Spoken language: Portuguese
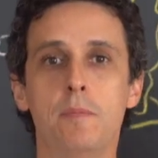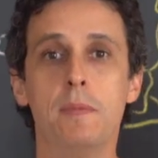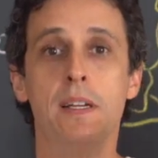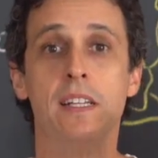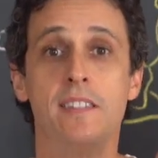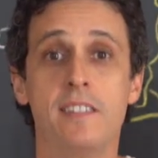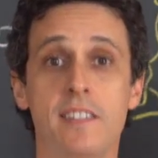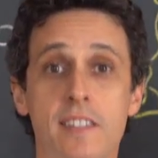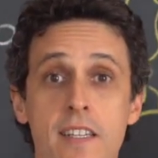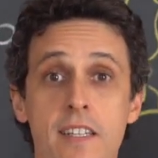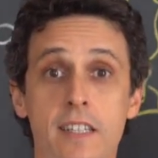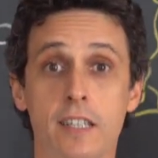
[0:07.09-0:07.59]
de
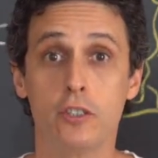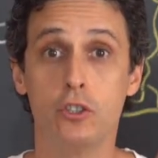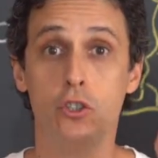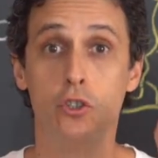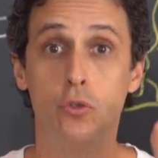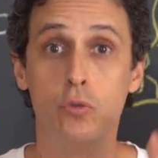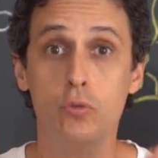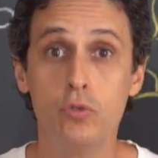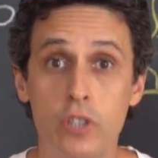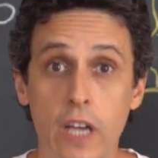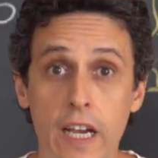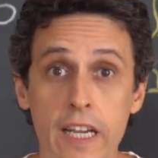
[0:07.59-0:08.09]
medicina de
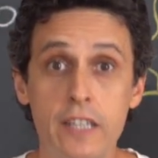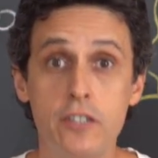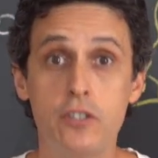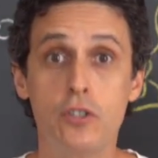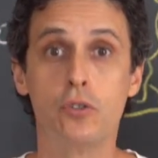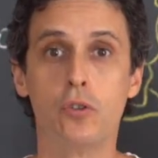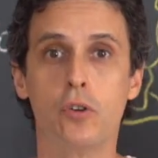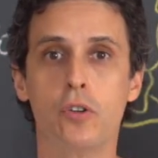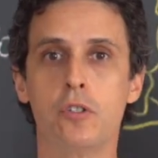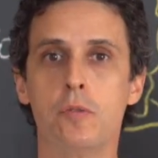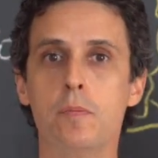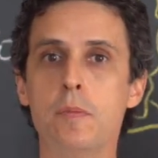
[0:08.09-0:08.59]
Jundiaí
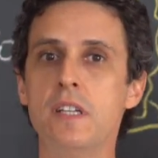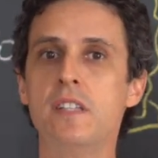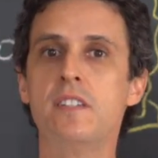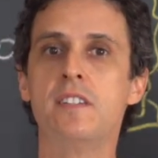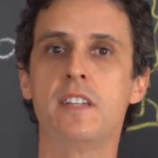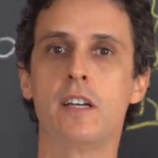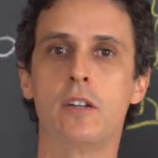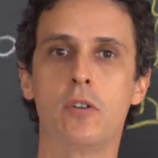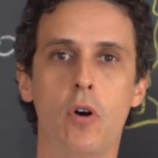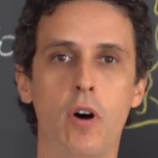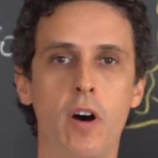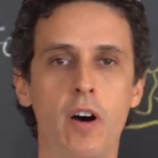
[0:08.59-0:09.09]
de
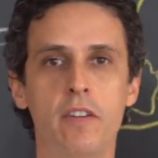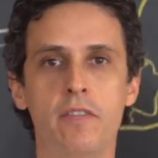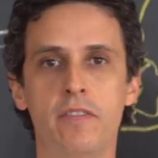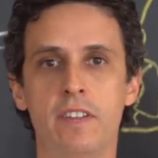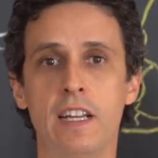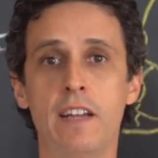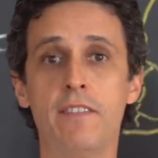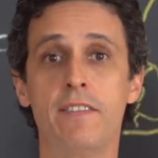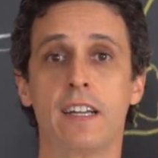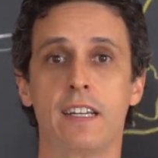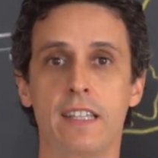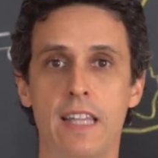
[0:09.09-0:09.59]

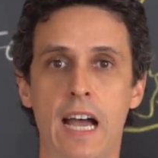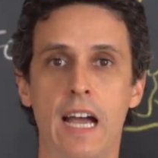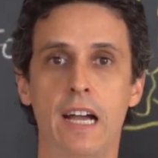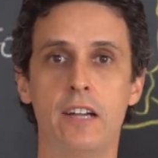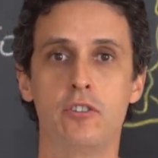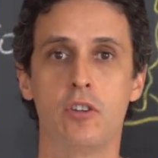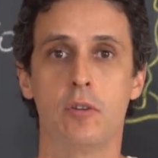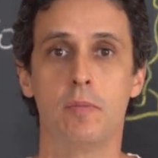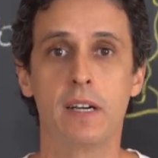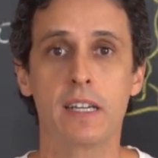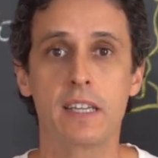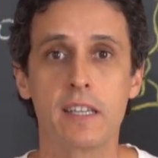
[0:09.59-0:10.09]
2019. Na
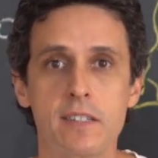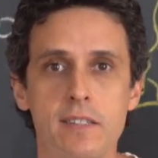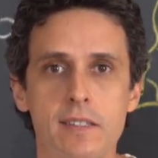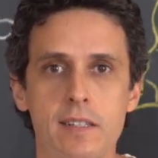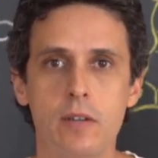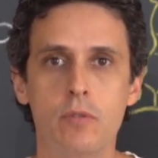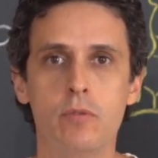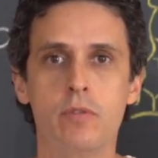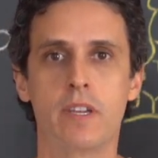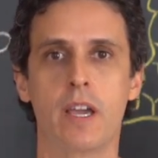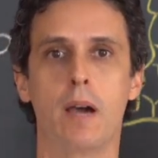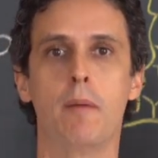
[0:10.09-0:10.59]
verdade, é uma
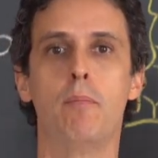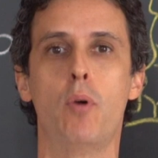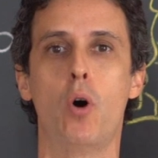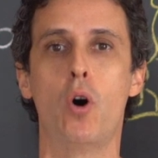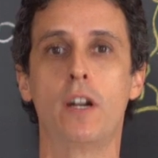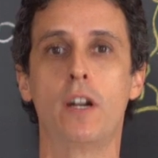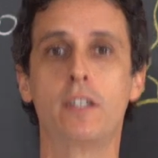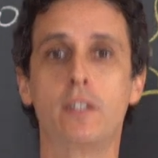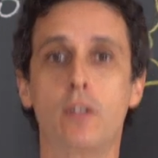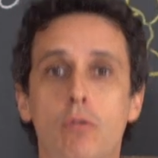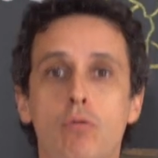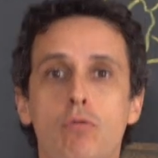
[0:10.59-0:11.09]
questão que
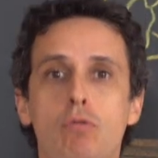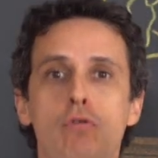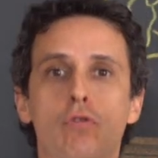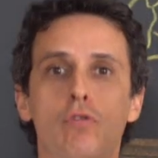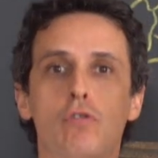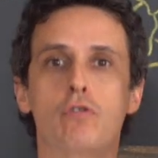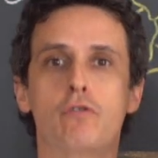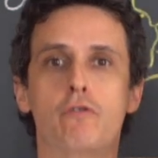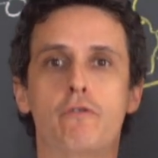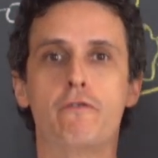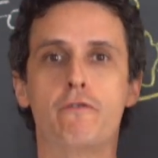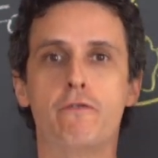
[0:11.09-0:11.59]
aborda
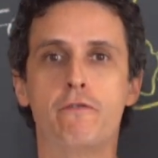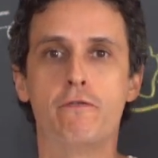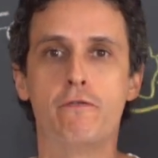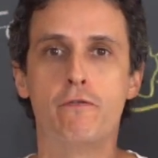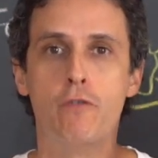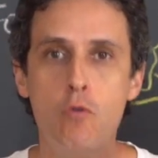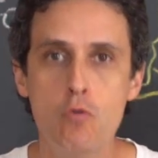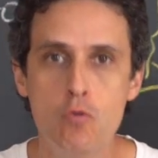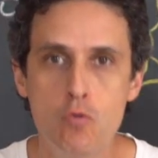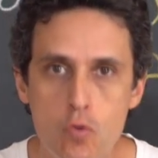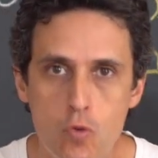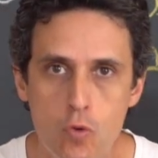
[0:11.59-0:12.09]
os
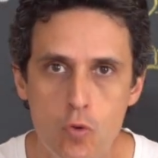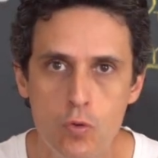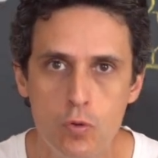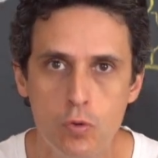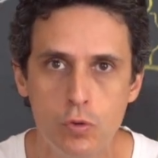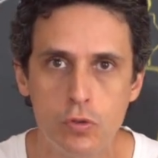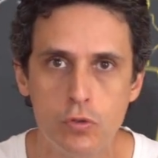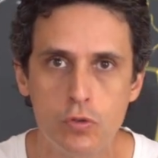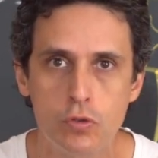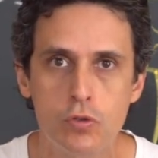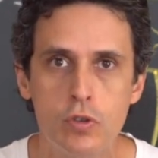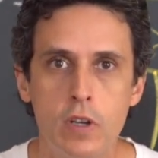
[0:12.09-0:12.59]

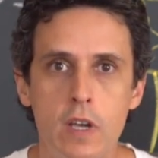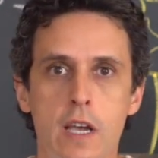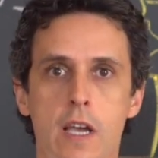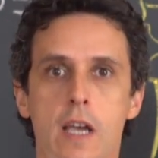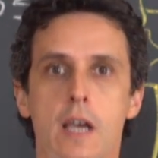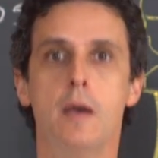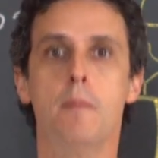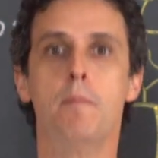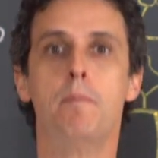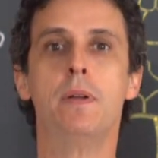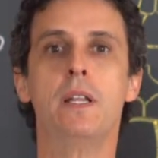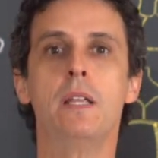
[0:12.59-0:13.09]
fungos.
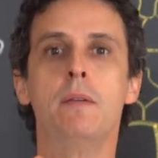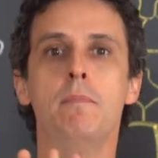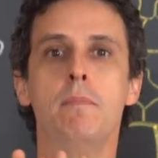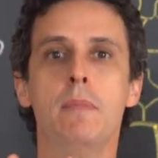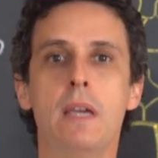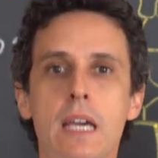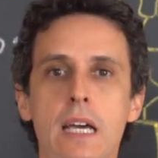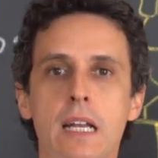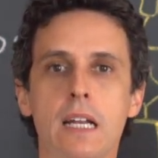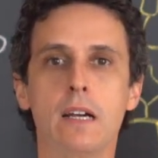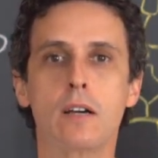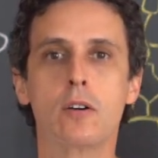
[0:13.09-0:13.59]

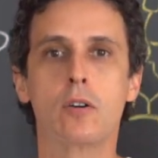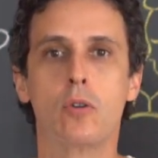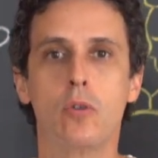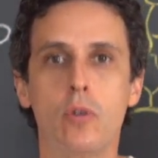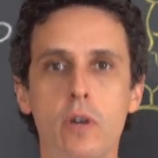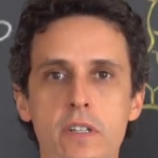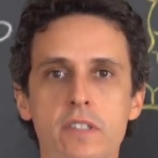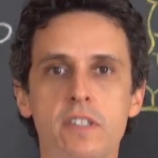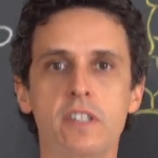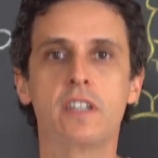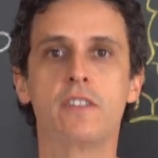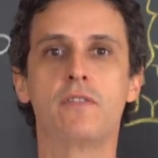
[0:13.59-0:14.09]
Primeira
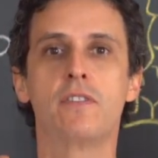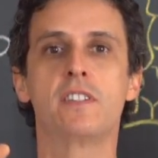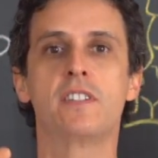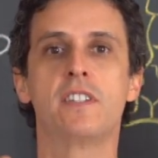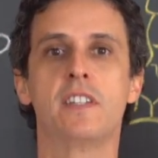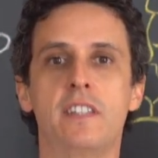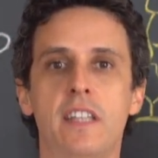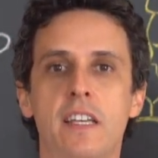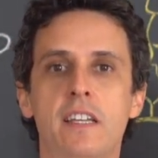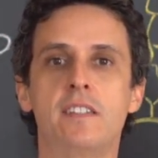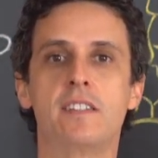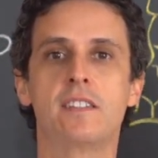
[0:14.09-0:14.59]
coisa que
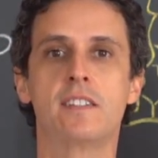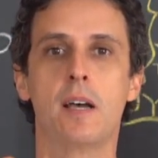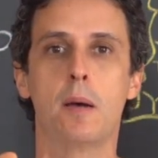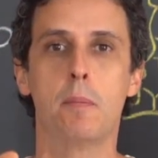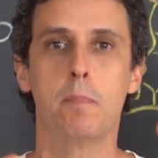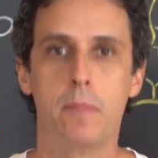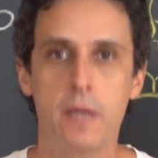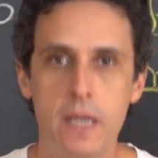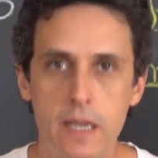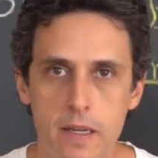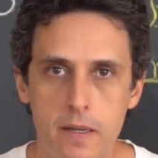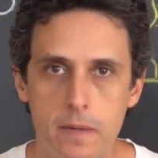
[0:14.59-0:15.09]
você tem que
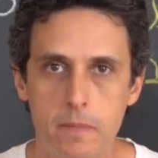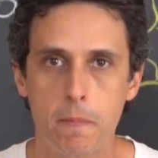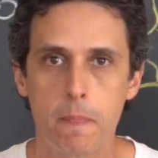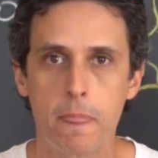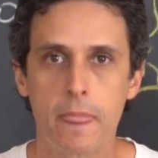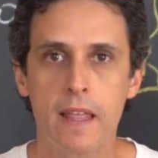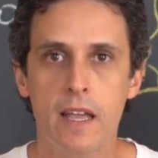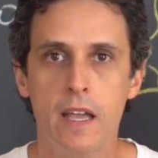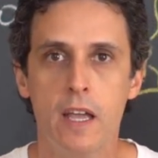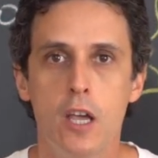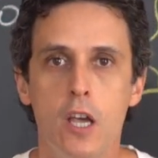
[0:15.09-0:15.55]
saber: